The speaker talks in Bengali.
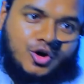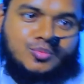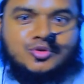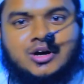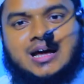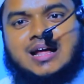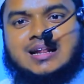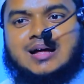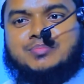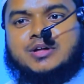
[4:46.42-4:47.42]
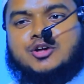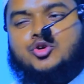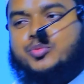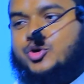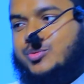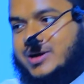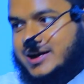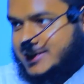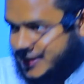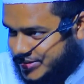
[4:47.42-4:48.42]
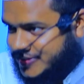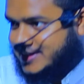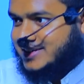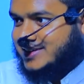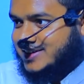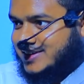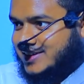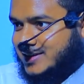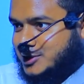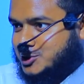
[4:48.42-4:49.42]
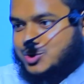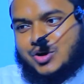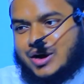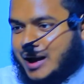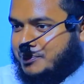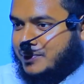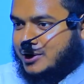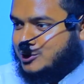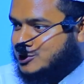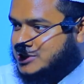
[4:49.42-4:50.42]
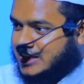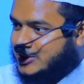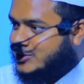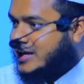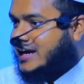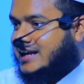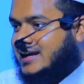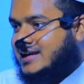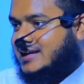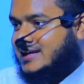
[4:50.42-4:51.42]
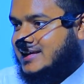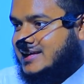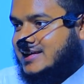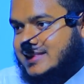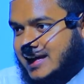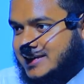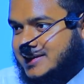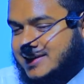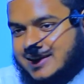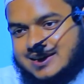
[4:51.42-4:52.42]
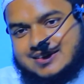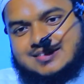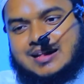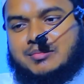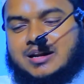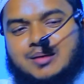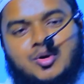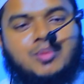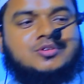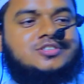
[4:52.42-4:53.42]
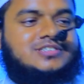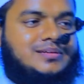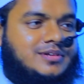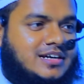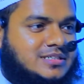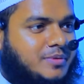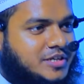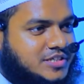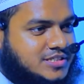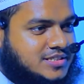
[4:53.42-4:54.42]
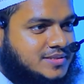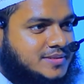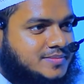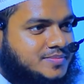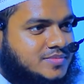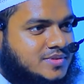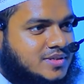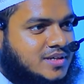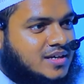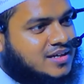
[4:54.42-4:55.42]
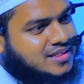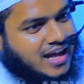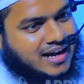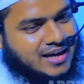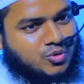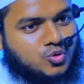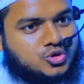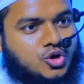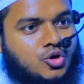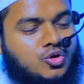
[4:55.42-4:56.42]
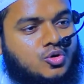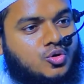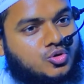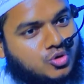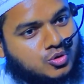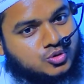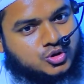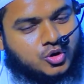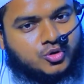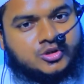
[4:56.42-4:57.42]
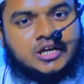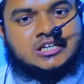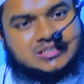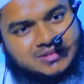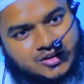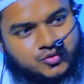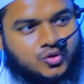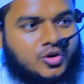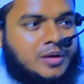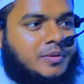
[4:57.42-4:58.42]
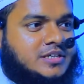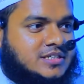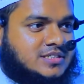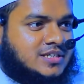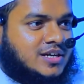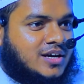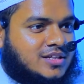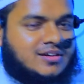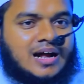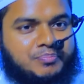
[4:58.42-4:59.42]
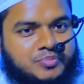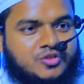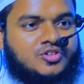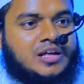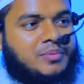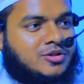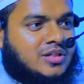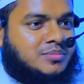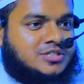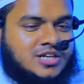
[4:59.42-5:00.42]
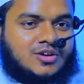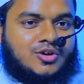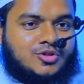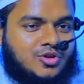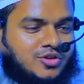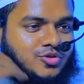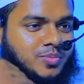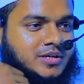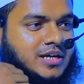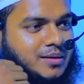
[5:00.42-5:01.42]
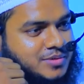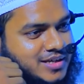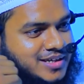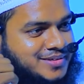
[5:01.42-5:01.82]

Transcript: ধর্ম নয় আর আল্লাহ আপনাকে নবীও বানায়নি সুতরাং আপনার কোনো স্বাধীনতা এখানে ইসলাম আল্লাহ মোহাম্মদ সাল্লামের কাছে পাঠিয়েছে তাকে অনুসরণ অনুসরণীয় হিসেবে রাসুল করেই পাঠিয়েছে তখন আপনি যদি এবাদত আবিষ্কার করেন তো রাসুল পাঠিয়ে লাভ কি